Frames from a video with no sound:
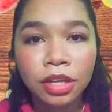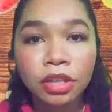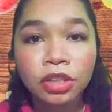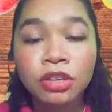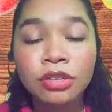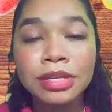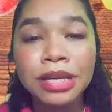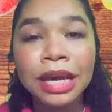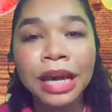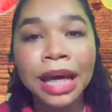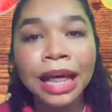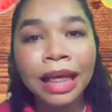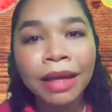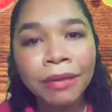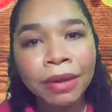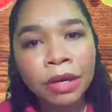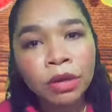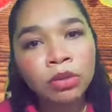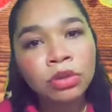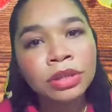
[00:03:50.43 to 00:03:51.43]
Entonces, cada
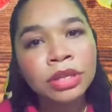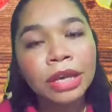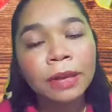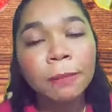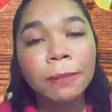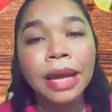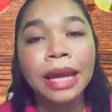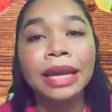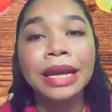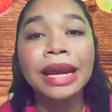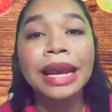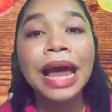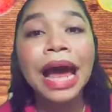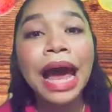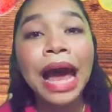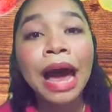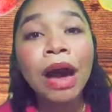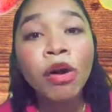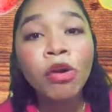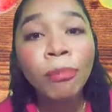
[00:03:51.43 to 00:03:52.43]
vez que ustedes vean el
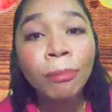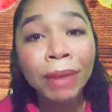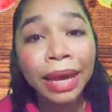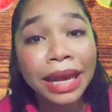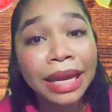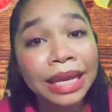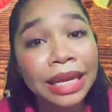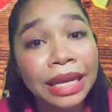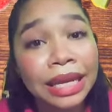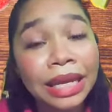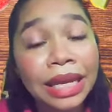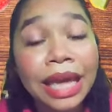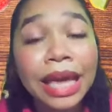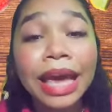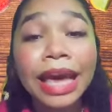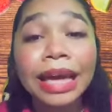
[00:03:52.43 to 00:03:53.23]
how many,